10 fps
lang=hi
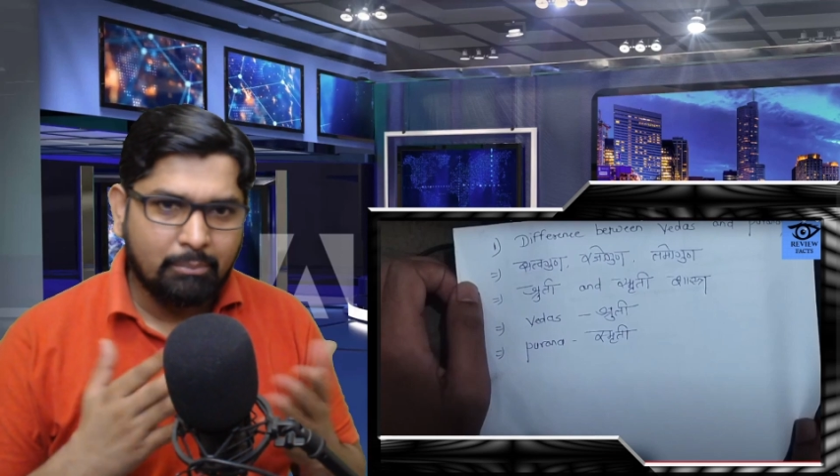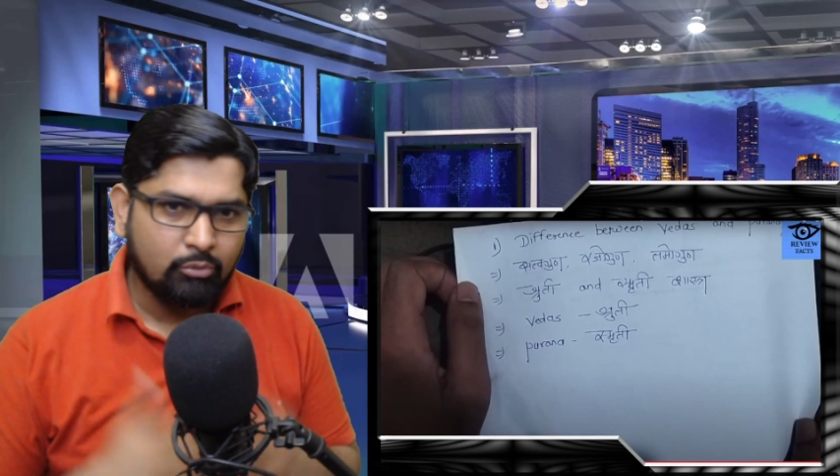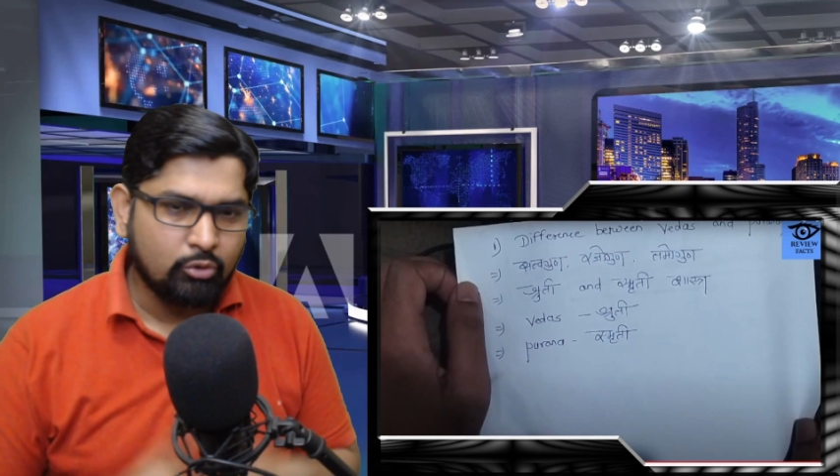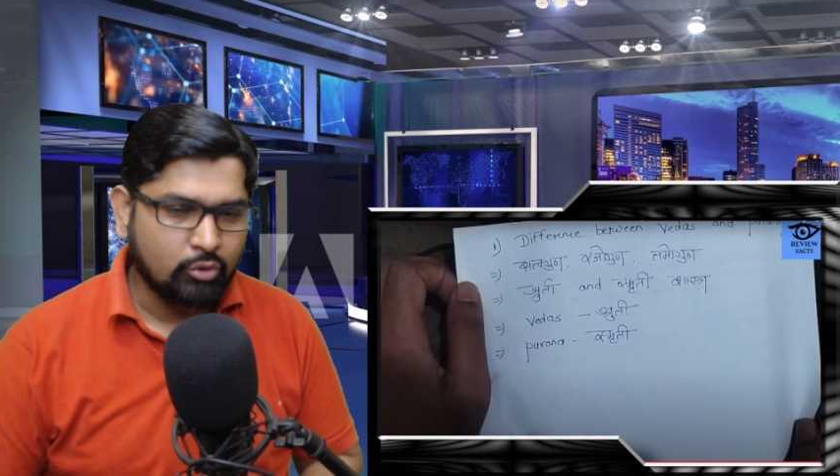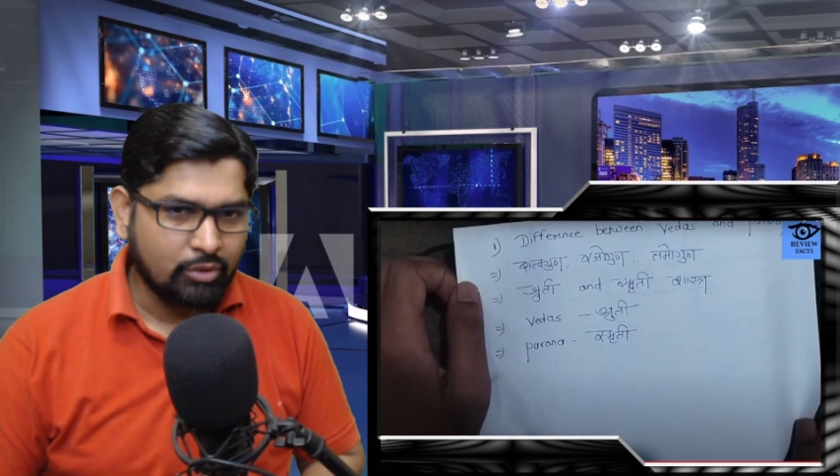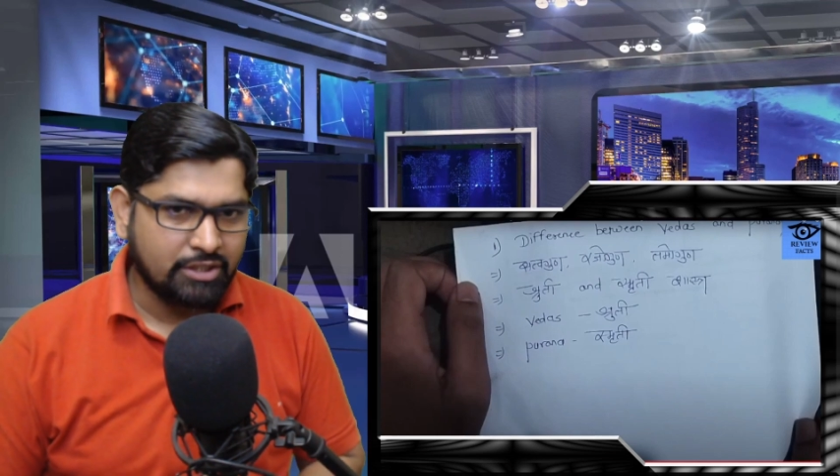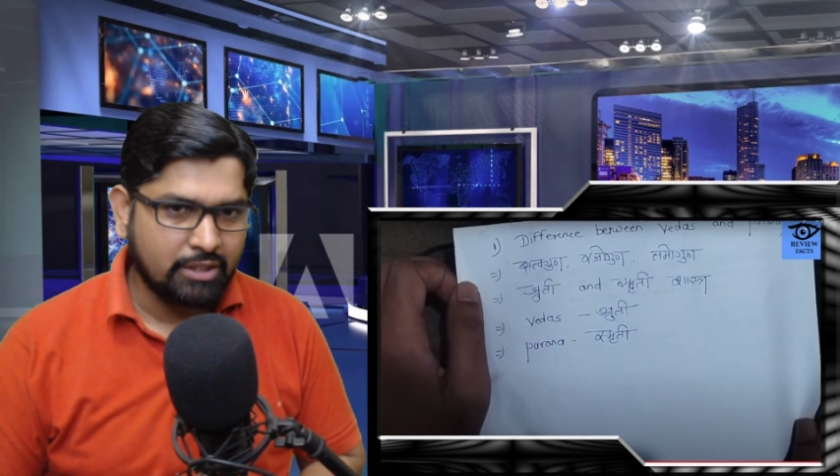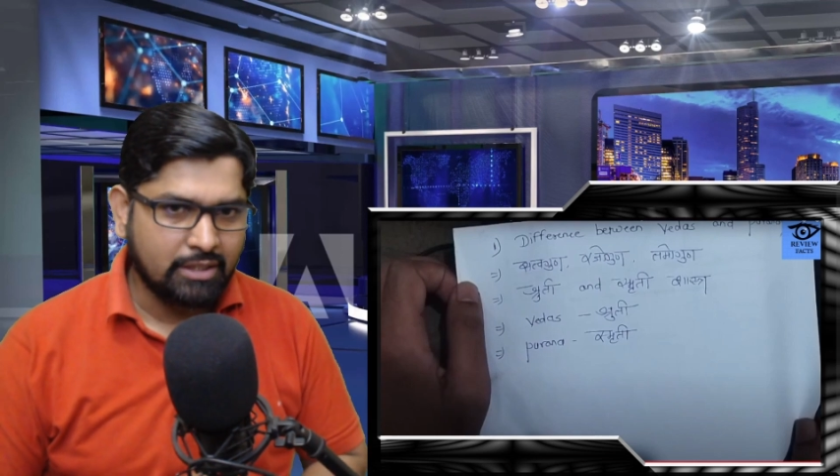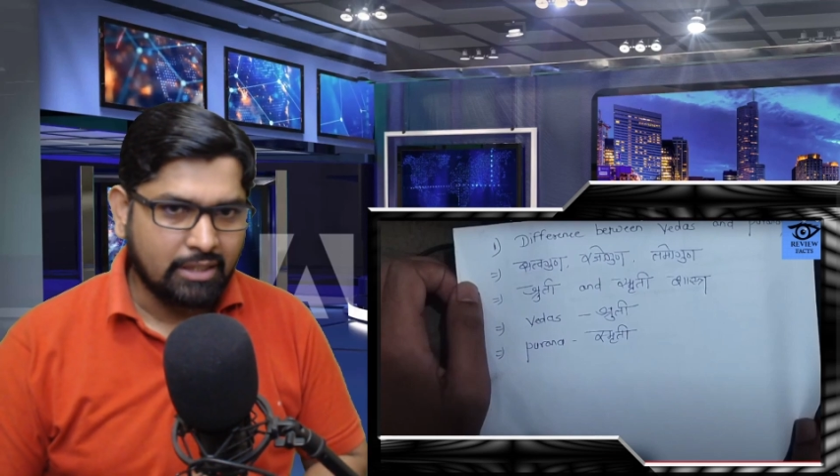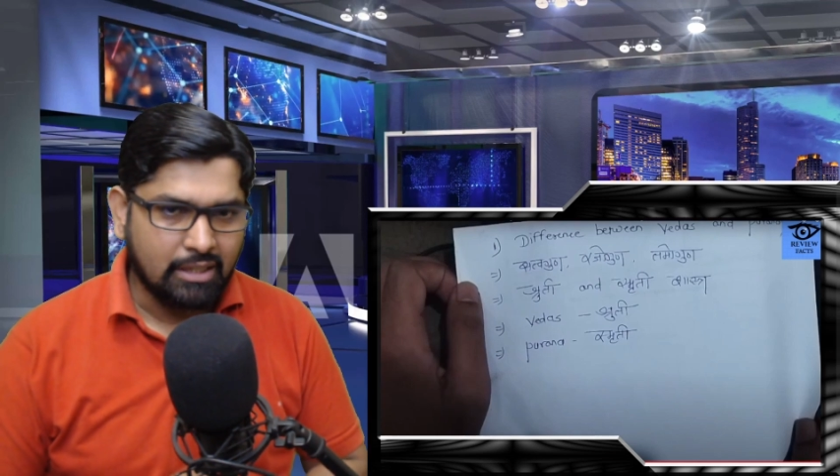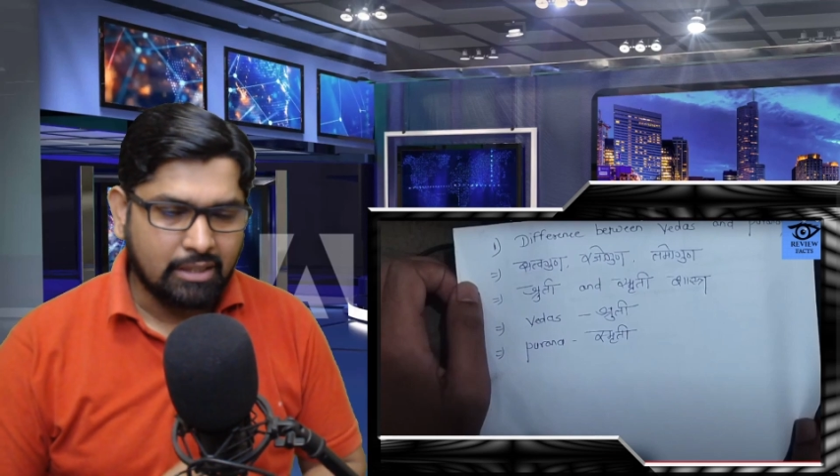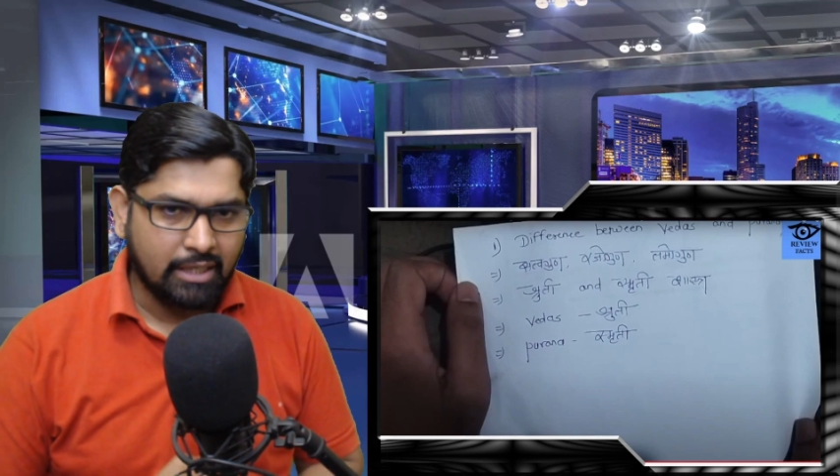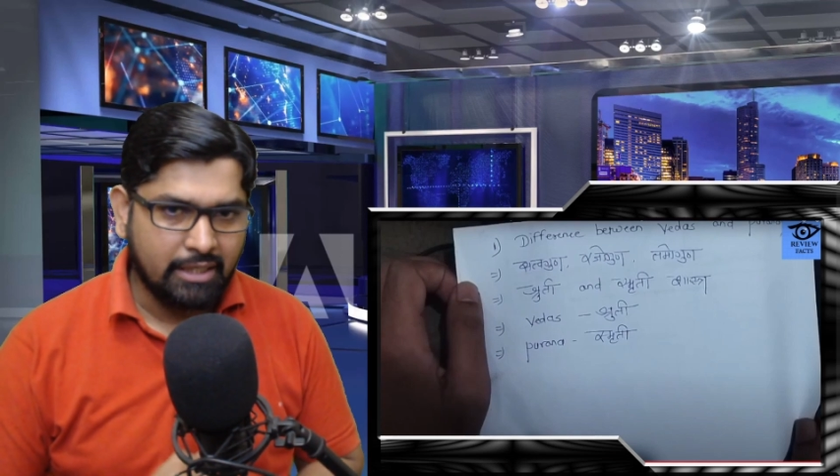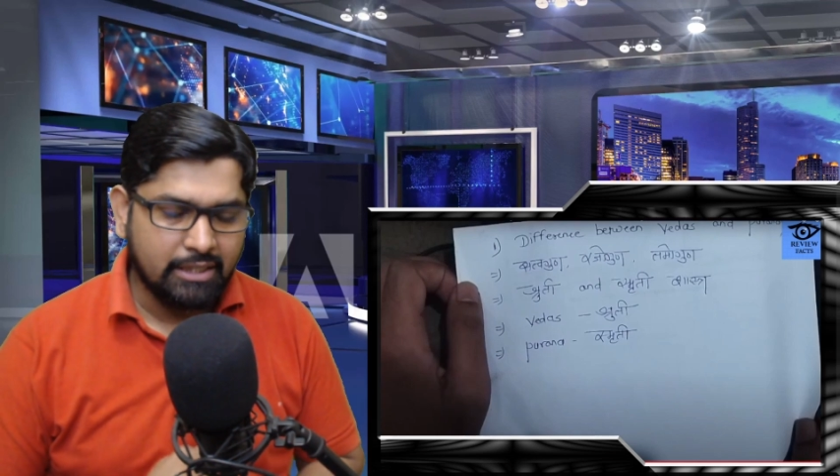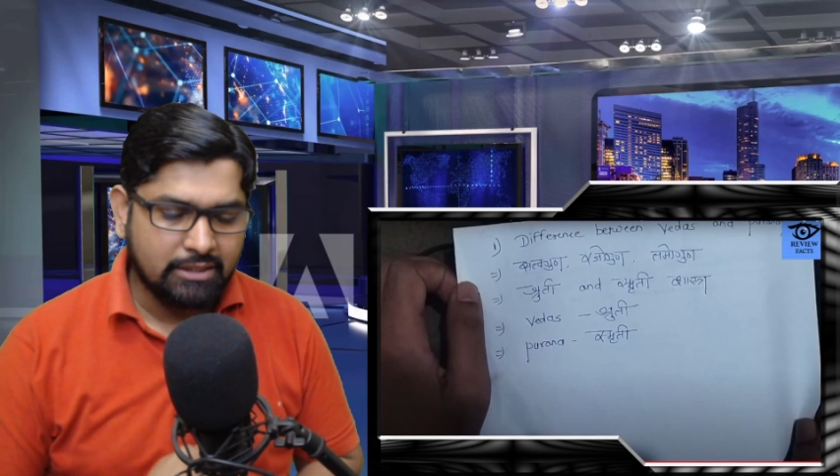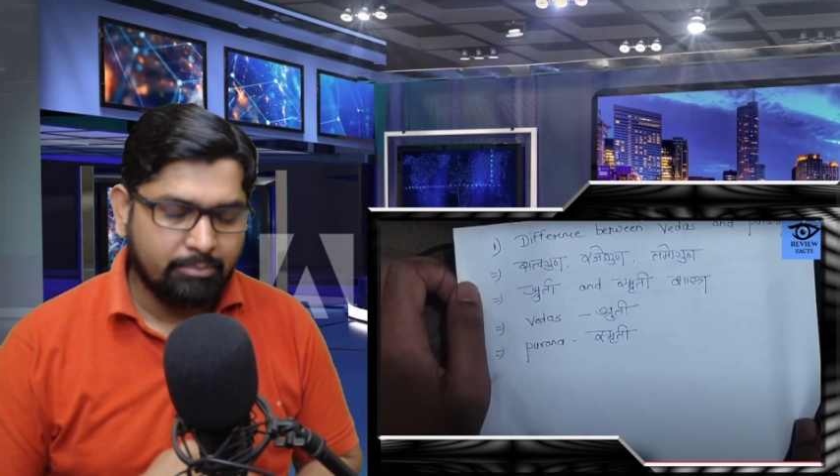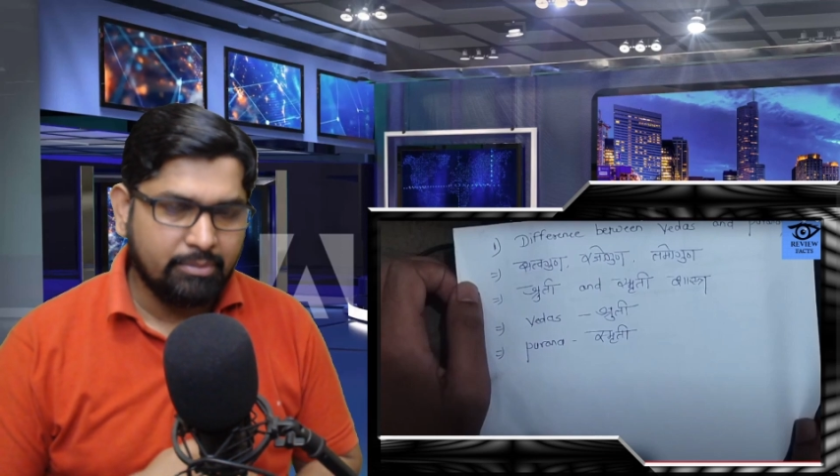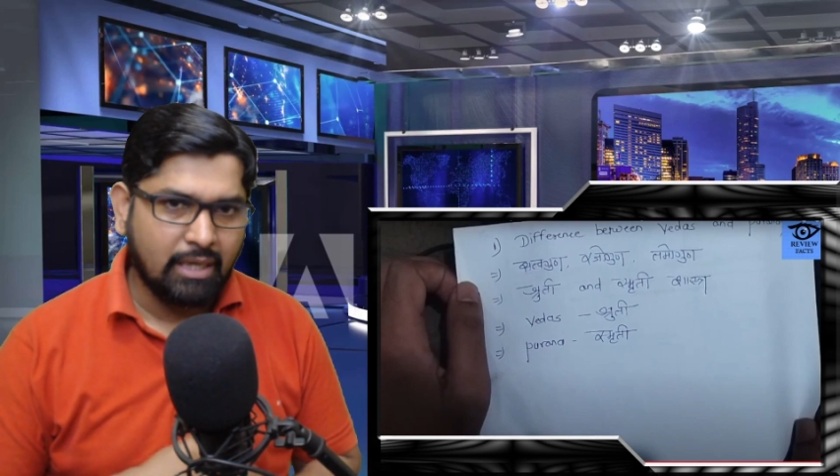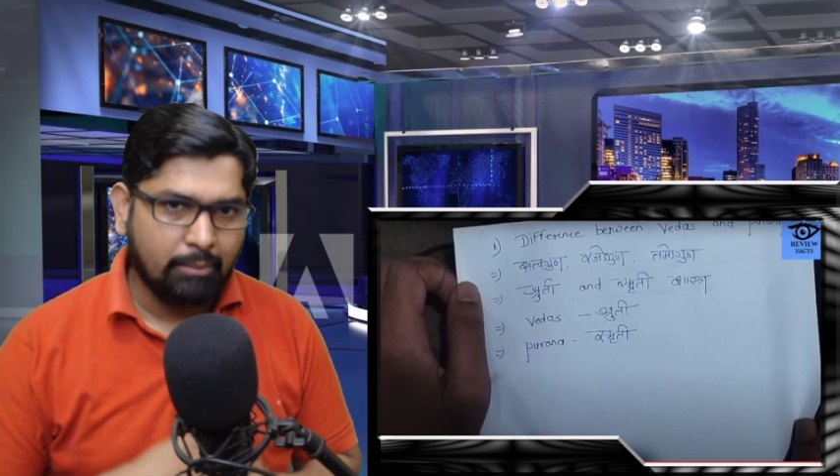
आप उस क्वेश्चन करिए जब भी